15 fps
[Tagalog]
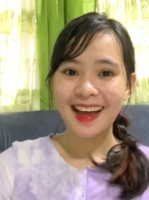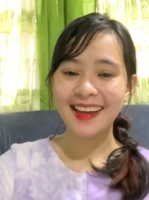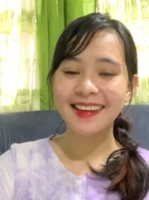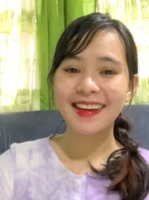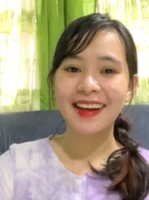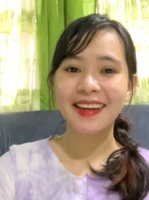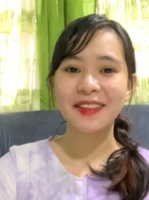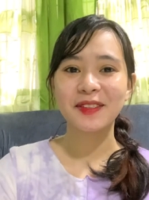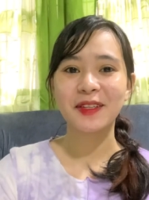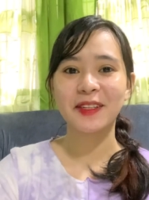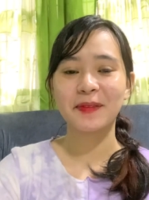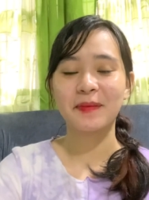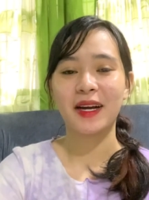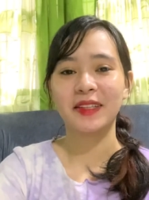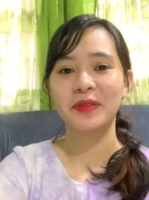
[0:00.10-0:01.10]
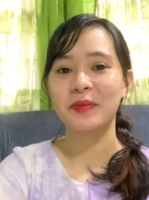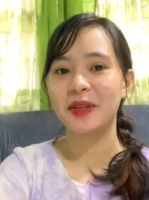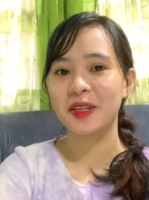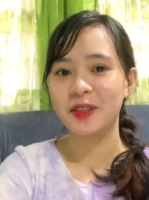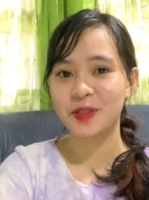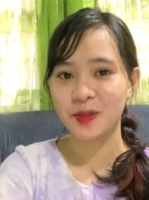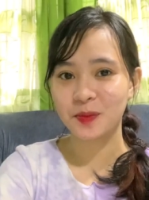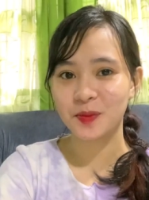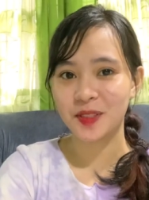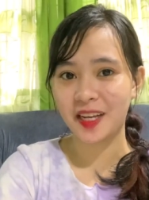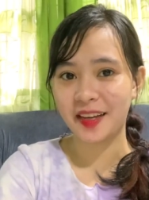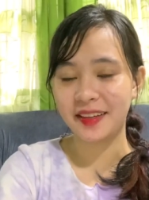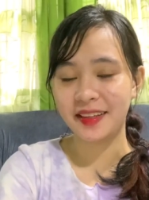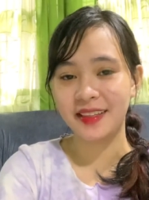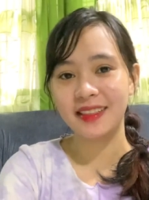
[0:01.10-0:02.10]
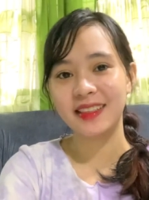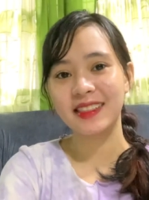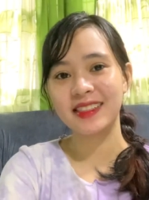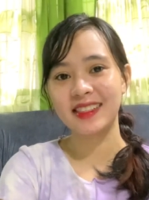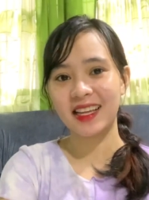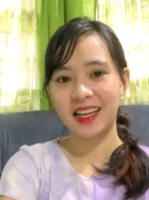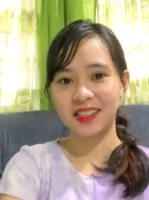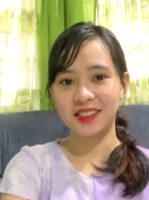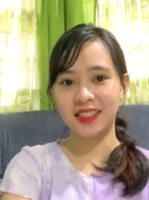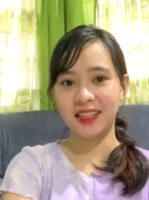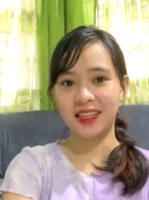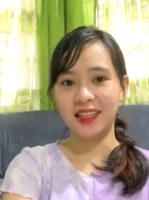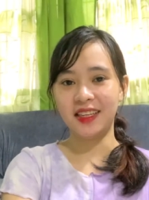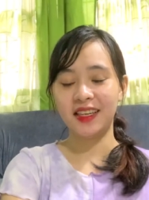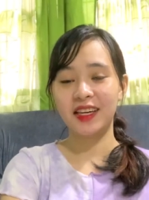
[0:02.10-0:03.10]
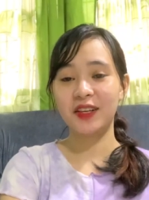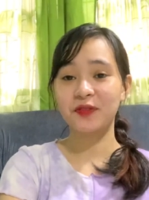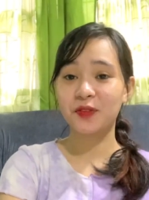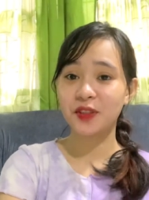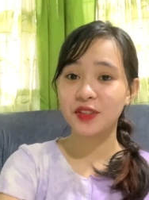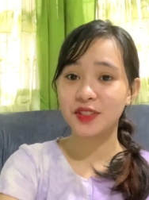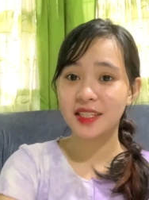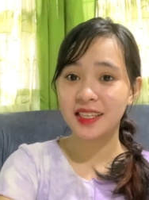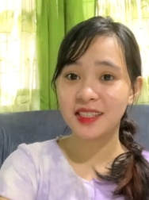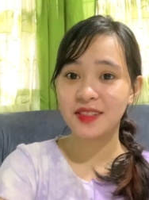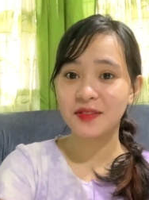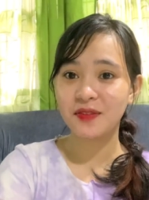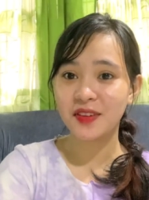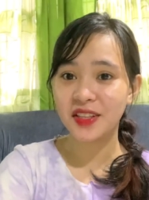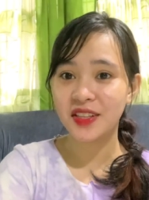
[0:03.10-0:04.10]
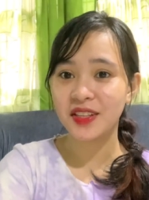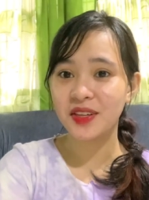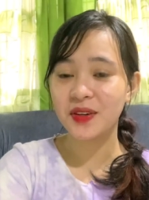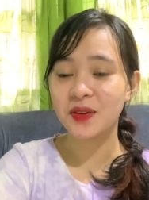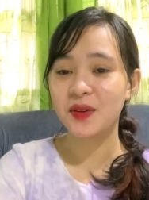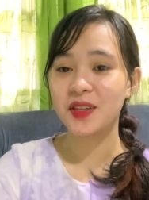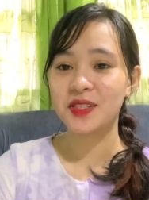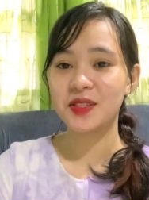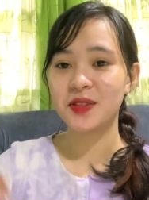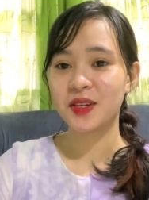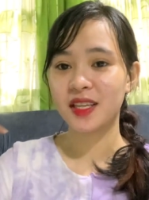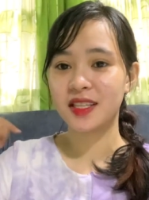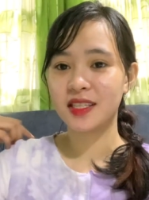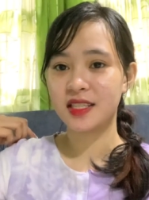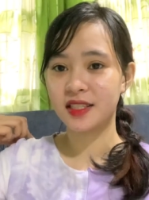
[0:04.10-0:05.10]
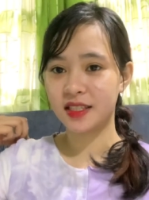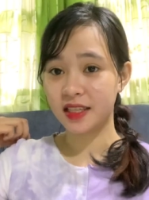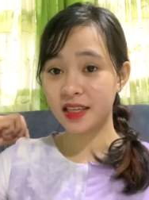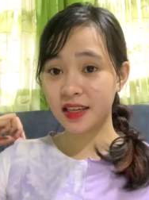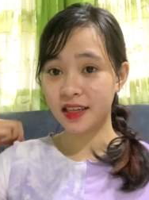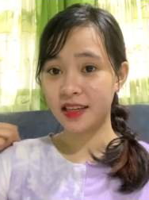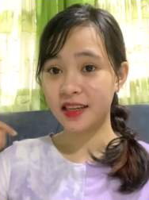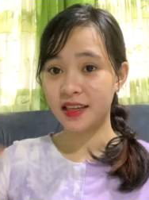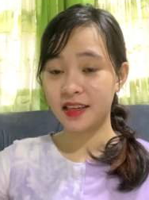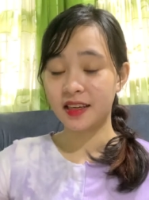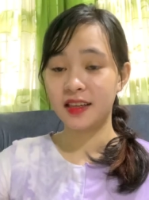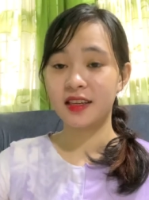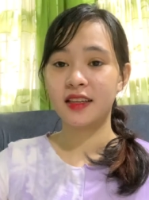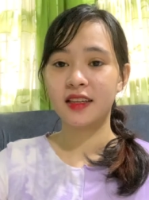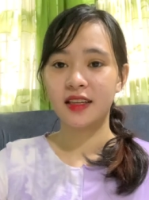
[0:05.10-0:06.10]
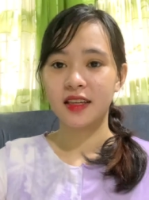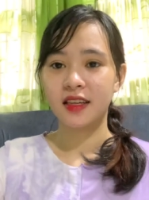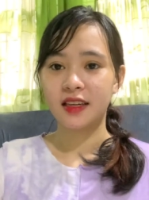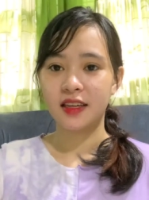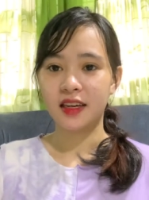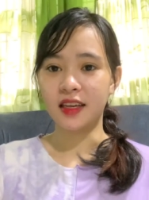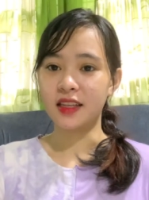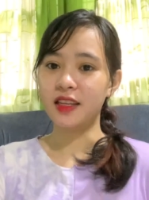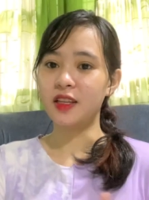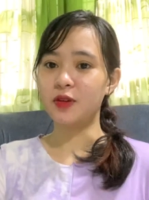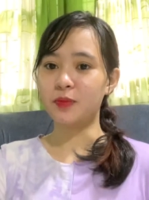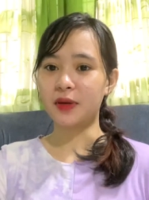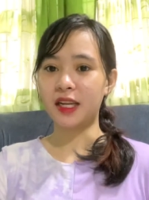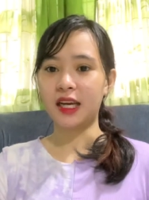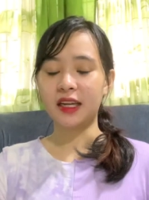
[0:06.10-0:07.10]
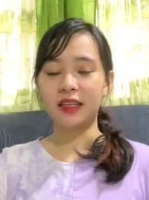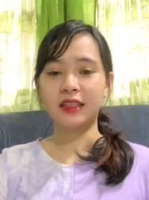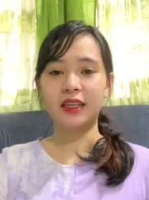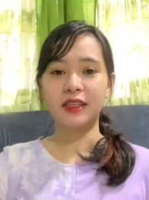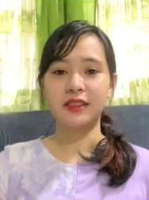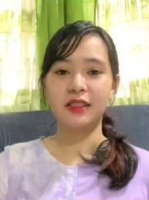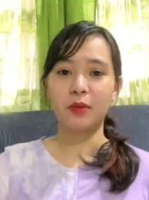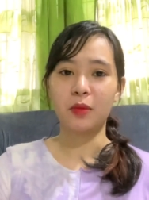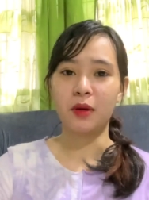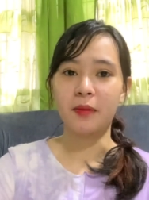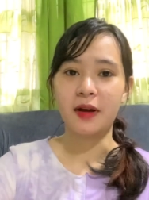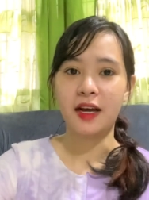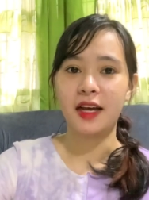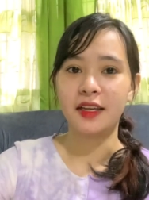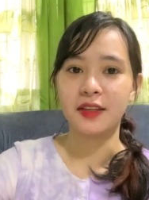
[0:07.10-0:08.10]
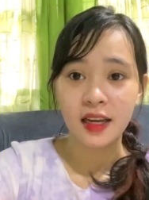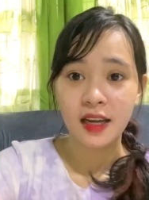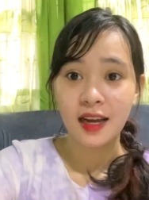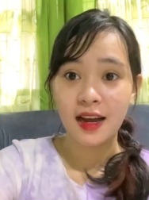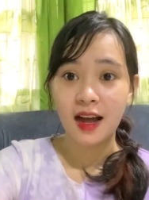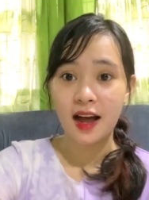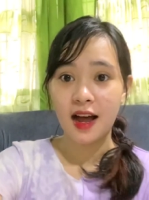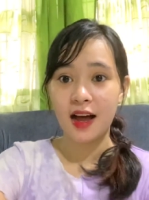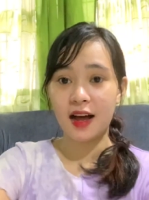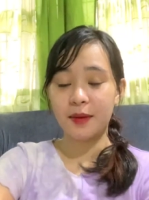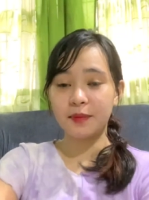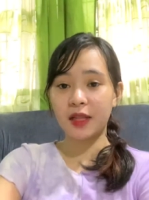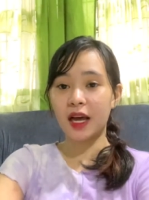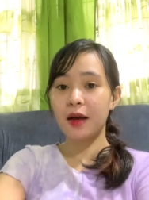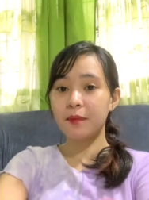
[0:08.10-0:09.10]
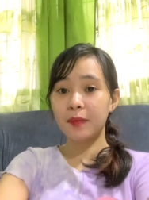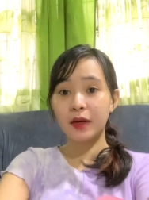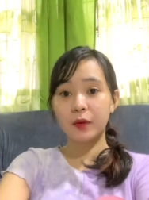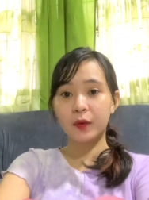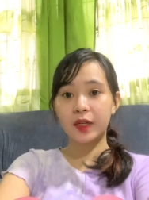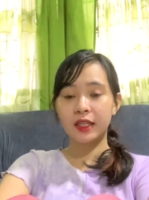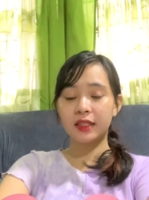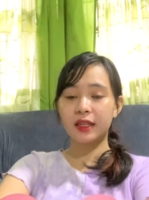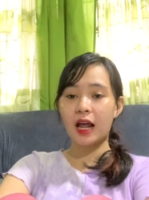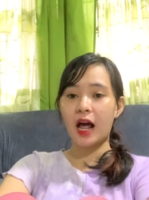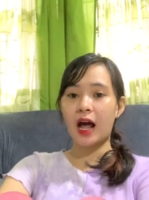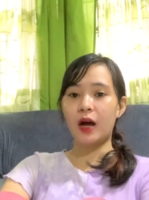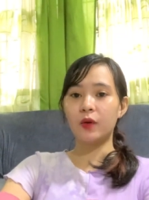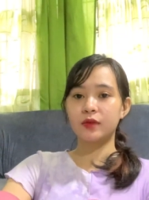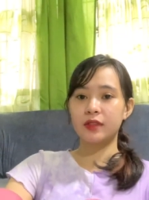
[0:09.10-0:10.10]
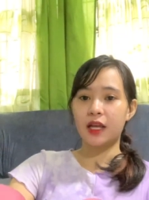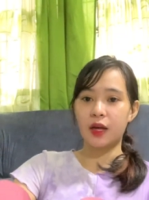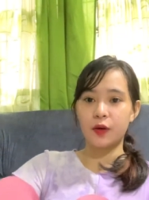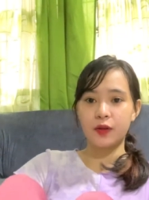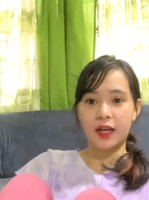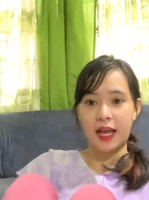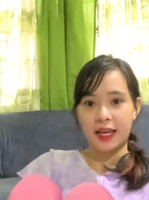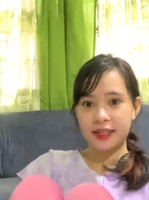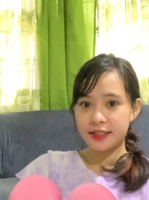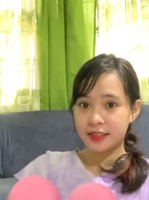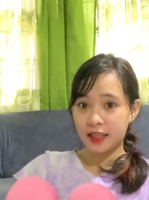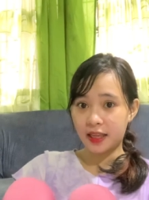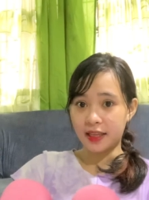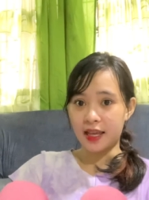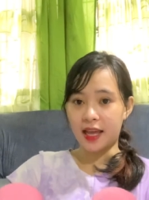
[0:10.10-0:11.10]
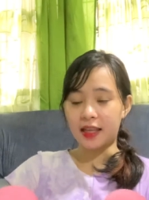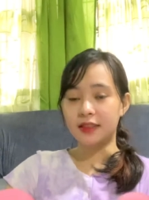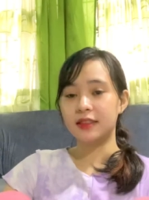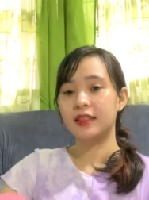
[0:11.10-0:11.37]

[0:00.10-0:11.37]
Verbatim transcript: guys! Welcome back to my YouTube channel. It's Sanji Lee. And for today's video, as you can see, ay, hindi nyo pala kitain sa baba kayo. Um, nakapang-workout ako guys. Ayan.